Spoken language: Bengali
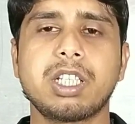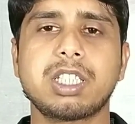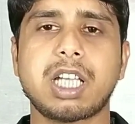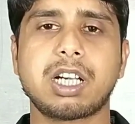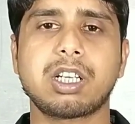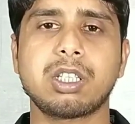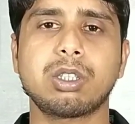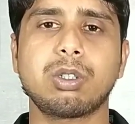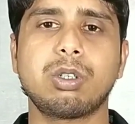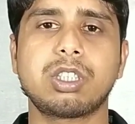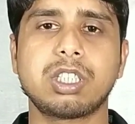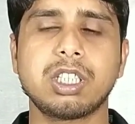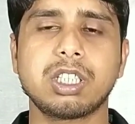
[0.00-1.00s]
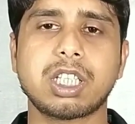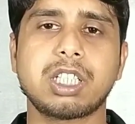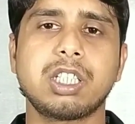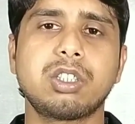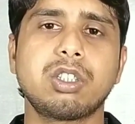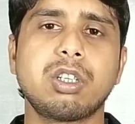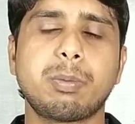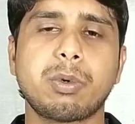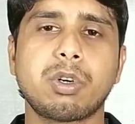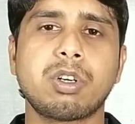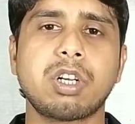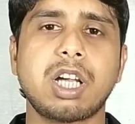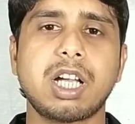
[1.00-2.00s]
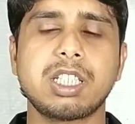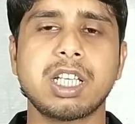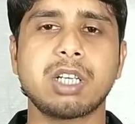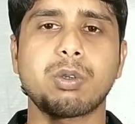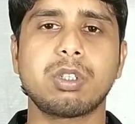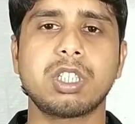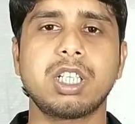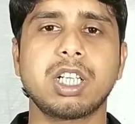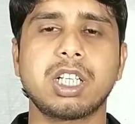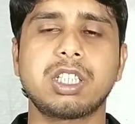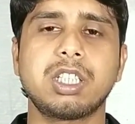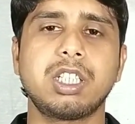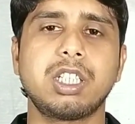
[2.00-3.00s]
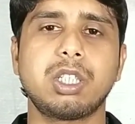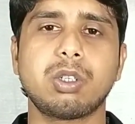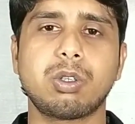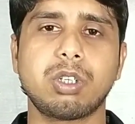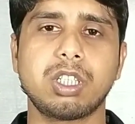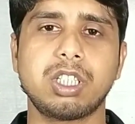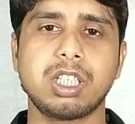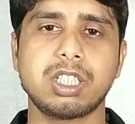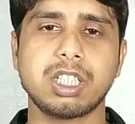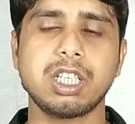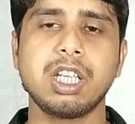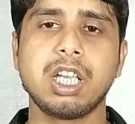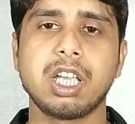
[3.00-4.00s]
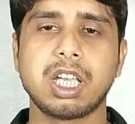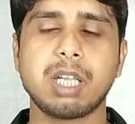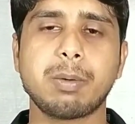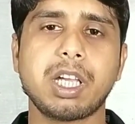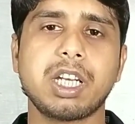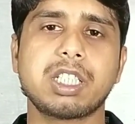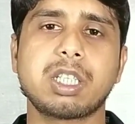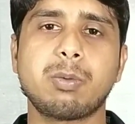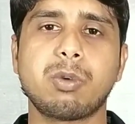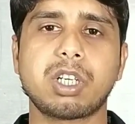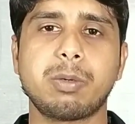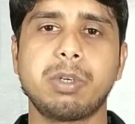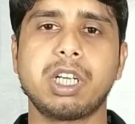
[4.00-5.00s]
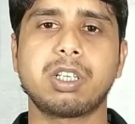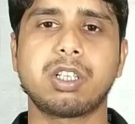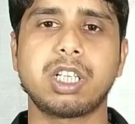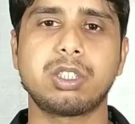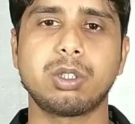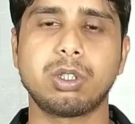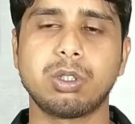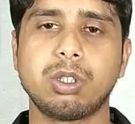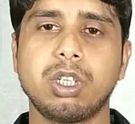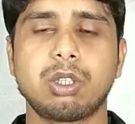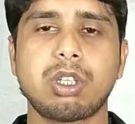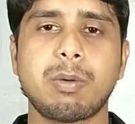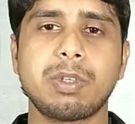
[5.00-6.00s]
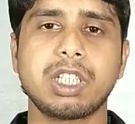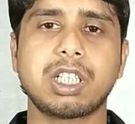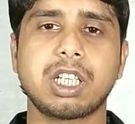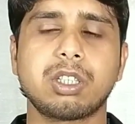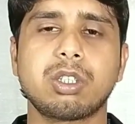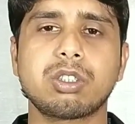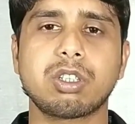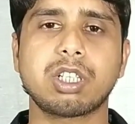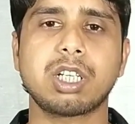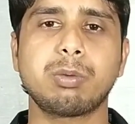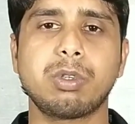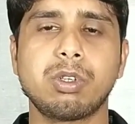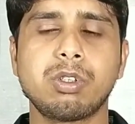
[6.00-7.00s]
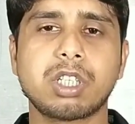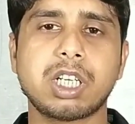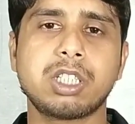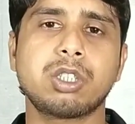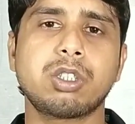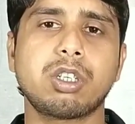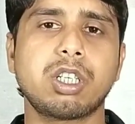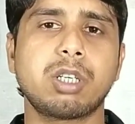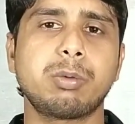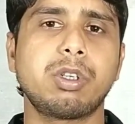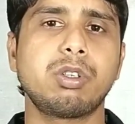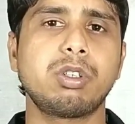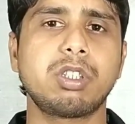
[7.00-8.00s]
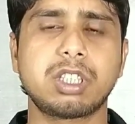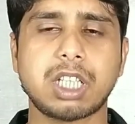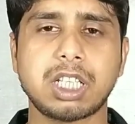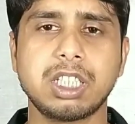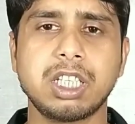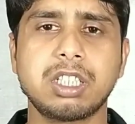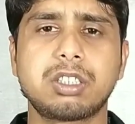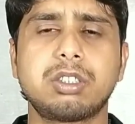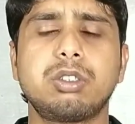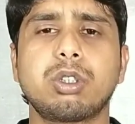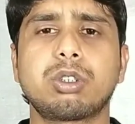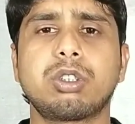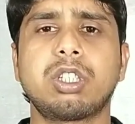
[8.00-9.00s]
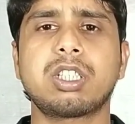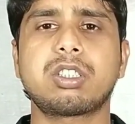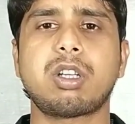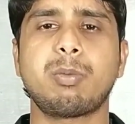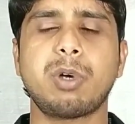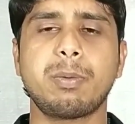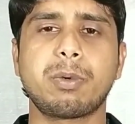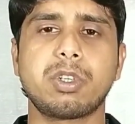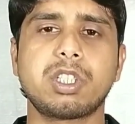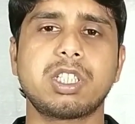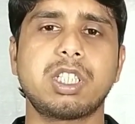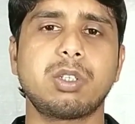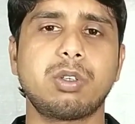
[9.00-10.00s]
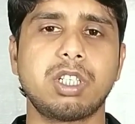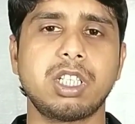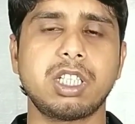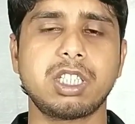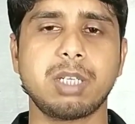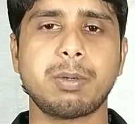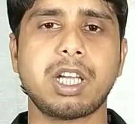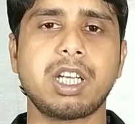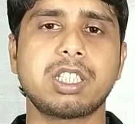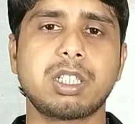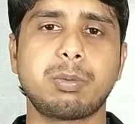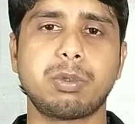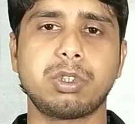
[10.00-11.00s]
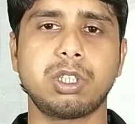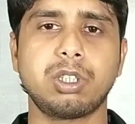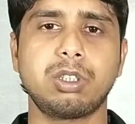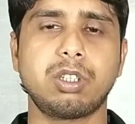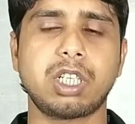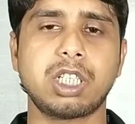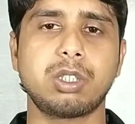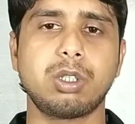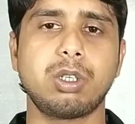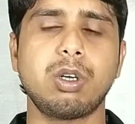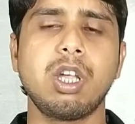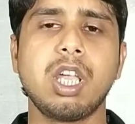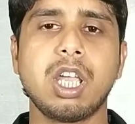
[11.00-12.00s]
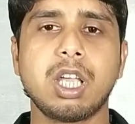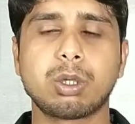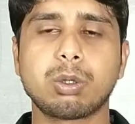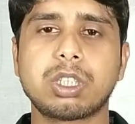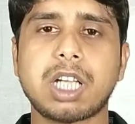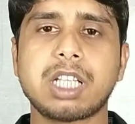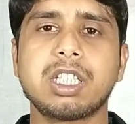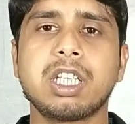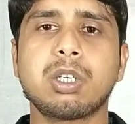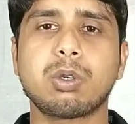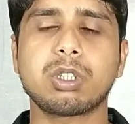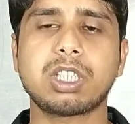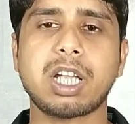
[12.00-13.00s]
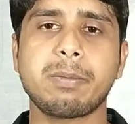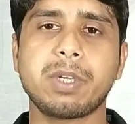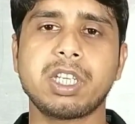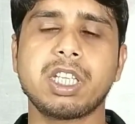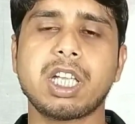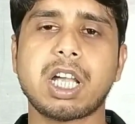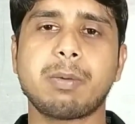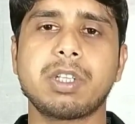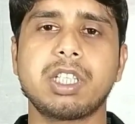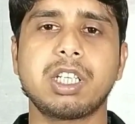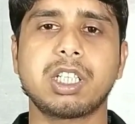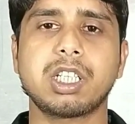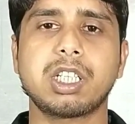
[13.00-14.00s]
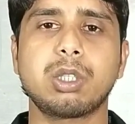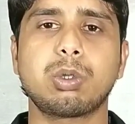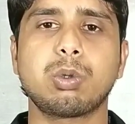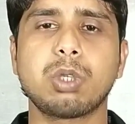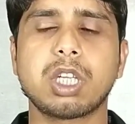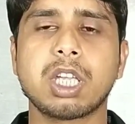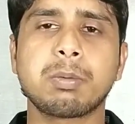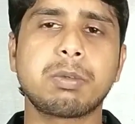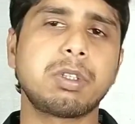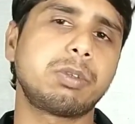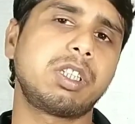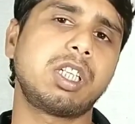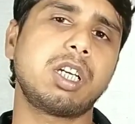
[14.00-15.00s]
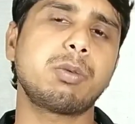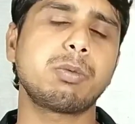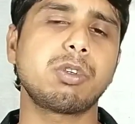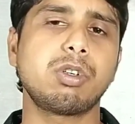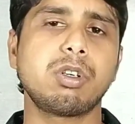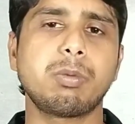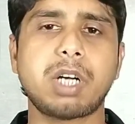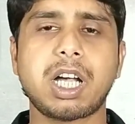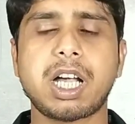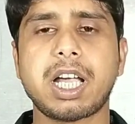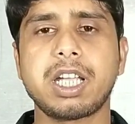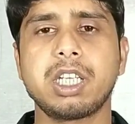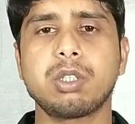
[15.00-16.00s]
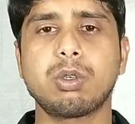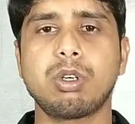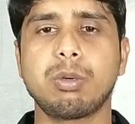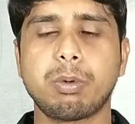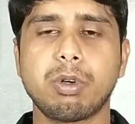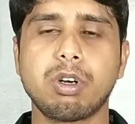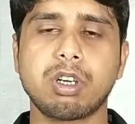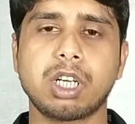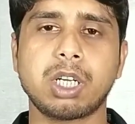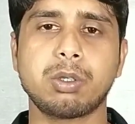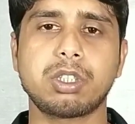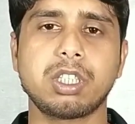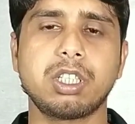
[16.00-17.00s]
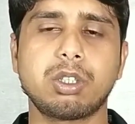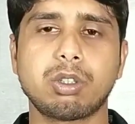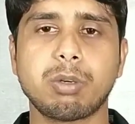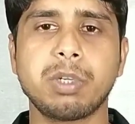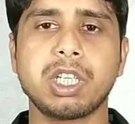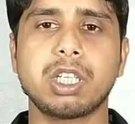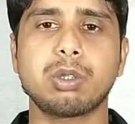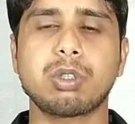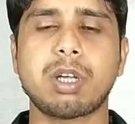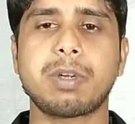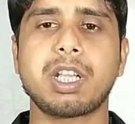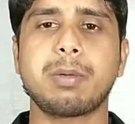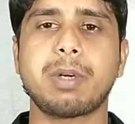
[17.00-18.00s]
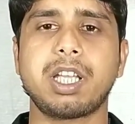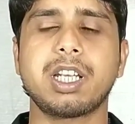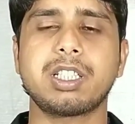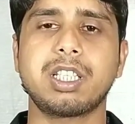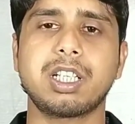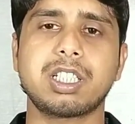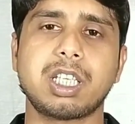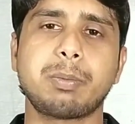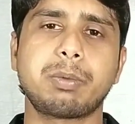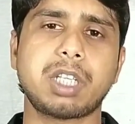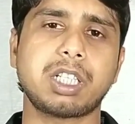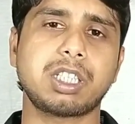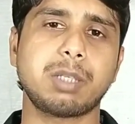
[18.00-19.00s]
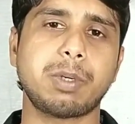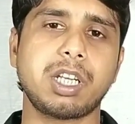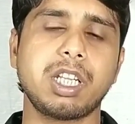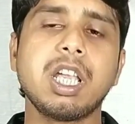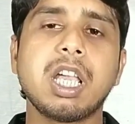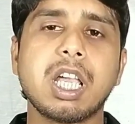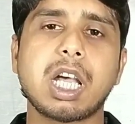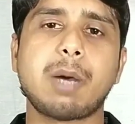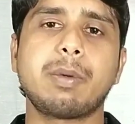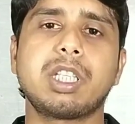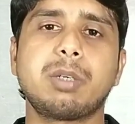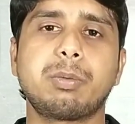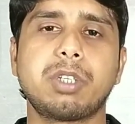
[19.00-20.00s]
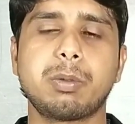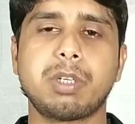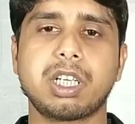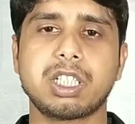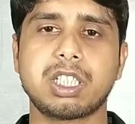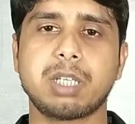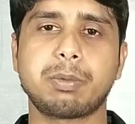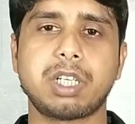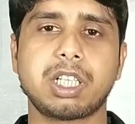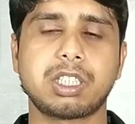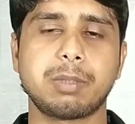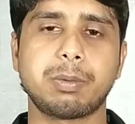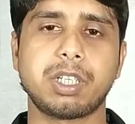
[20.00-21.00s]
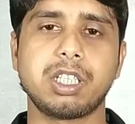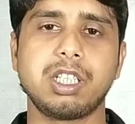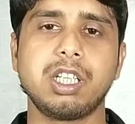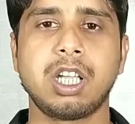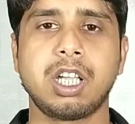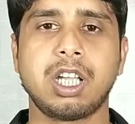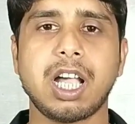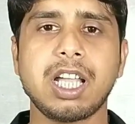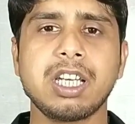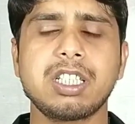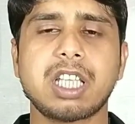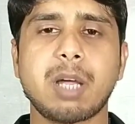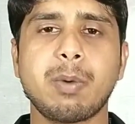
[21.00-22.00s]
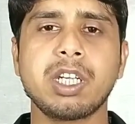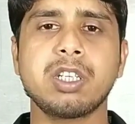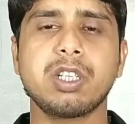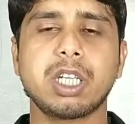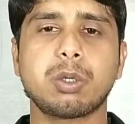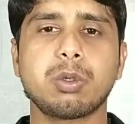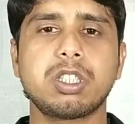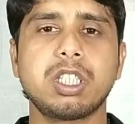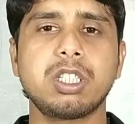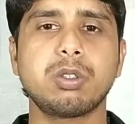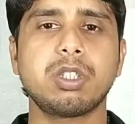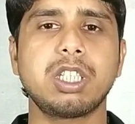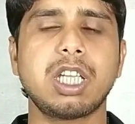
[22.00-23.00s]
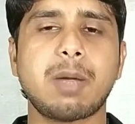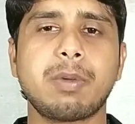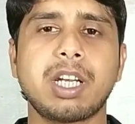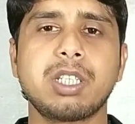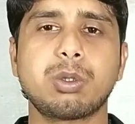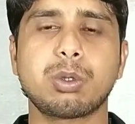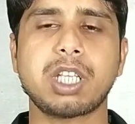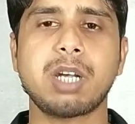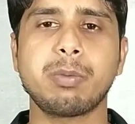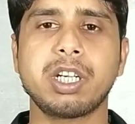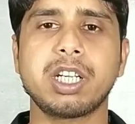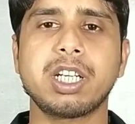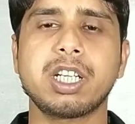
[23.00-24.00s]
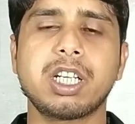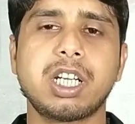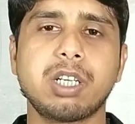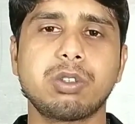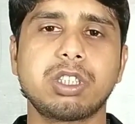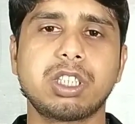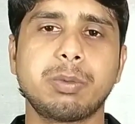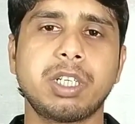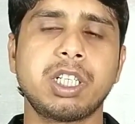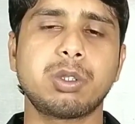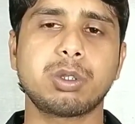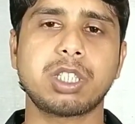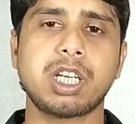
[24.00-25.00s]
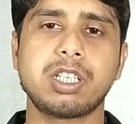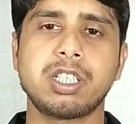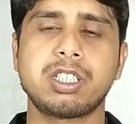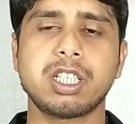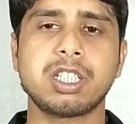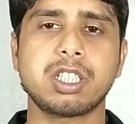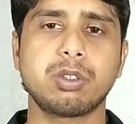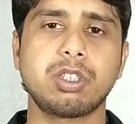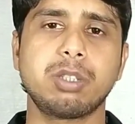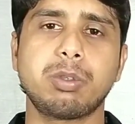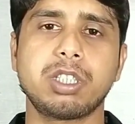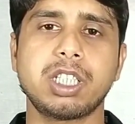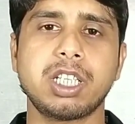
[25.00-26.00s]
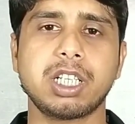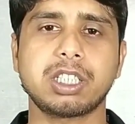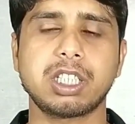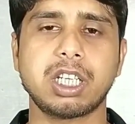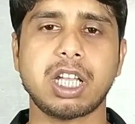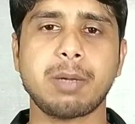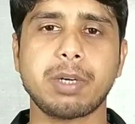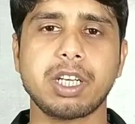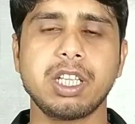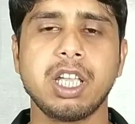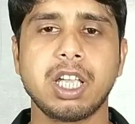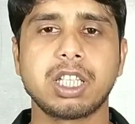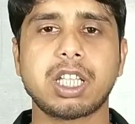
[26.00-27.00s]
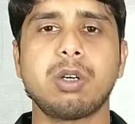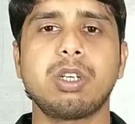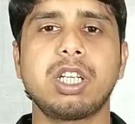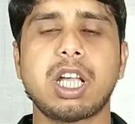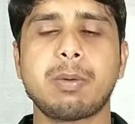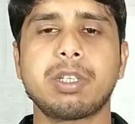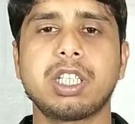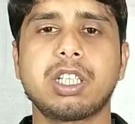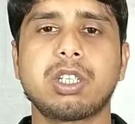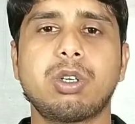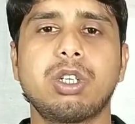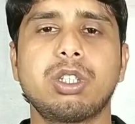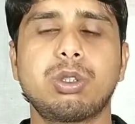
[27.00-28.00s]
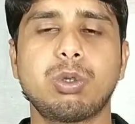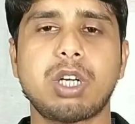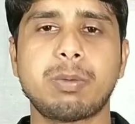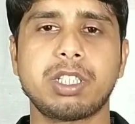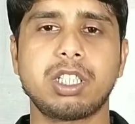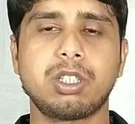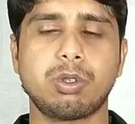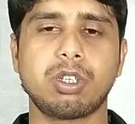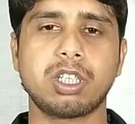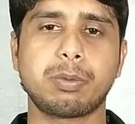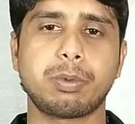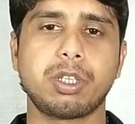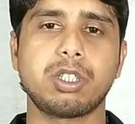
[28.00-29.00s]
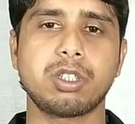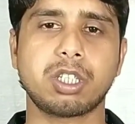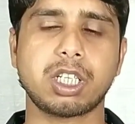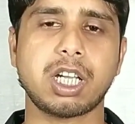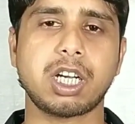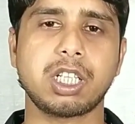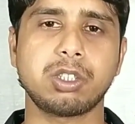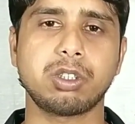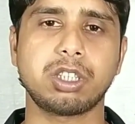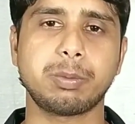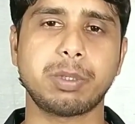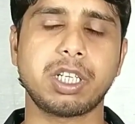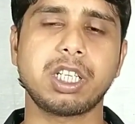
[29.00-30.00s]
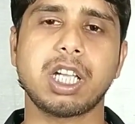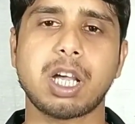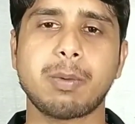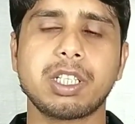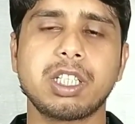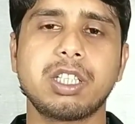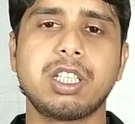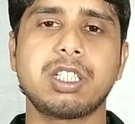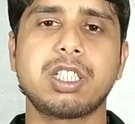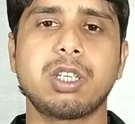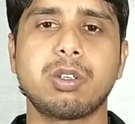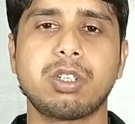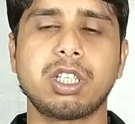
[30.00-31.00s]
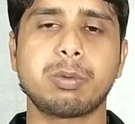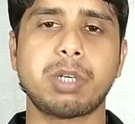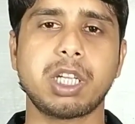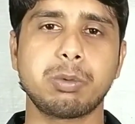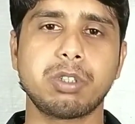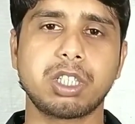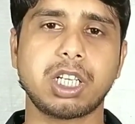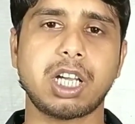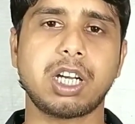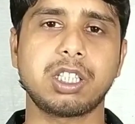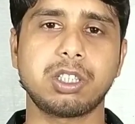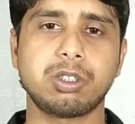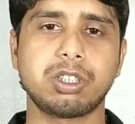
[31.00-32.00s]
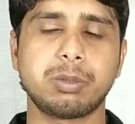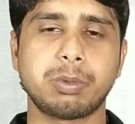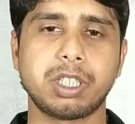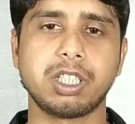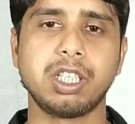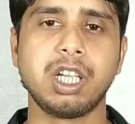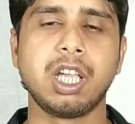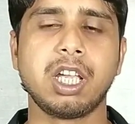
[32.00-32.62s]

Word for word: ভাইরাসে আক্রান্ত হচ্ছেন তাদের জন্য পনেরো হাজার কোটি টাকা তিনি নিয়োগ করে দিয়েছেন এই ভাইরাসকে মোকাবিলা করার জন্য তো আমাদের কেন্দ্র সরকার বলুন রাজ্য সরকার বলুন তাদের যতটা সম্ভব প্রচেষ্টা করে যাচ্ছে এই ভাইরাসকে প্রতিরোধ করার জন্য তো তাদের কথা মেনে আমাদেরকে কিন্তু এই নিয়মগুলো বা আইনগুলো ফলো করা উচিত তবেই কিন্তু আমরা এই ভাইরাস থেকে সেফ থাকতে পারি আমাদের পরিবারকে সেফ রাখতে পারি আর এই সামান্য একুশ দিন যদি আমরা এই সোশ্যাল মেনটেনটা না করতে পারি সোশ্যাল ডিস্টেন্সে যদি বজায় রাখতে না পারি তাহলে আমাদেরকে হয়তো আমাদের অনেক প্রিয়জনকে হারাতে হতে পারে আমাদের দেশের অনেক ভাই বোনকে হারাতে হতে পারে